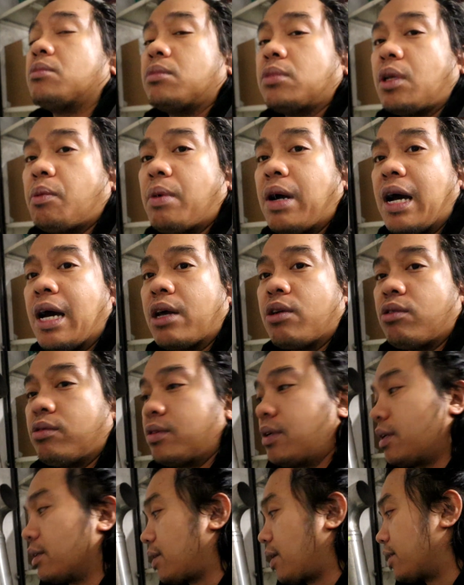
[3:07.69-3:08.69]
Sa ibang araw ko
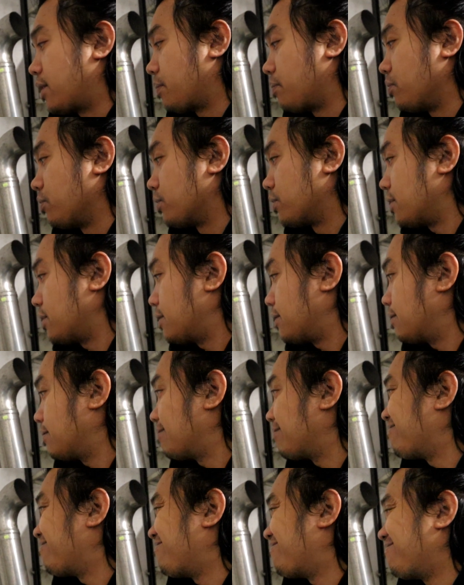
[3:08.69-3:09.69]
na lang tatapusin.
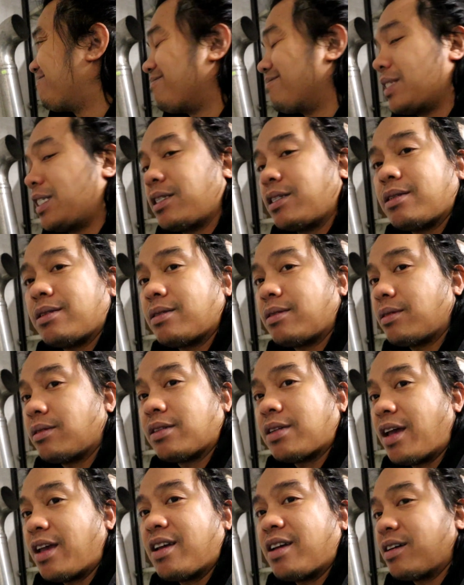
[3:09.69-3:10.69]

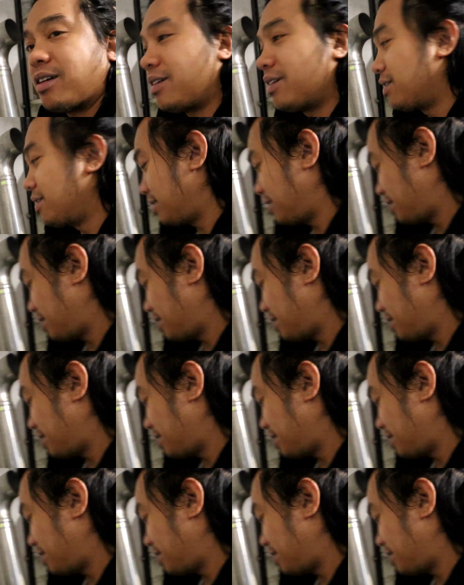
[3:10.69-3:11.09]
Sayang.